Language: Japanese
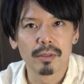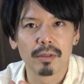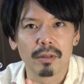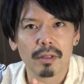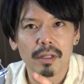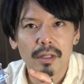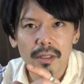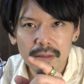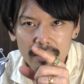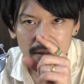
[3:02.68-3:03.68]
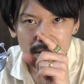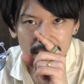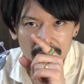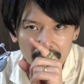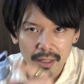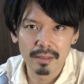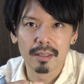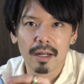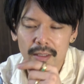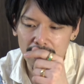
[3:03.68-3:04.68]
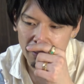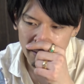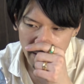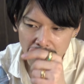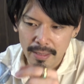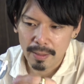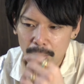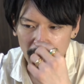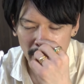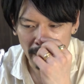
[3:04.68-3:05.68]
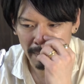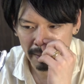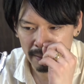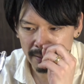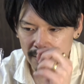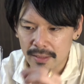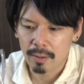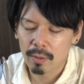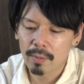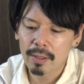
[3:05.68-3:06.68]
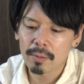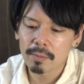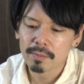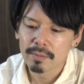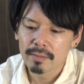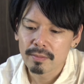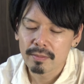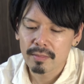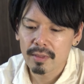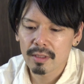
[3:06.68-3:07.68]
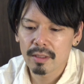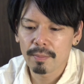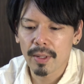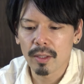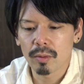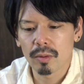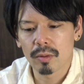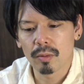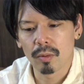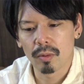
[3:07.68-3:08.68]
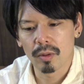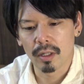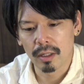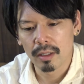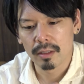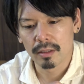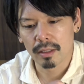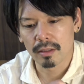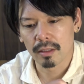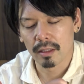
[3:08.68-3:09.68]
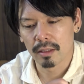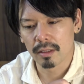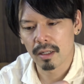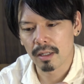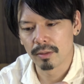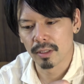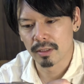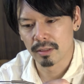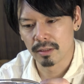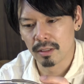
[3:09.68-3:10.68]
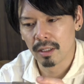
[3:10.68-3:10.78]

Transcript: ルーのレンズが入ってるんで、はい、このまんまって感じですねこれはあのパイロットかななったかけるやつ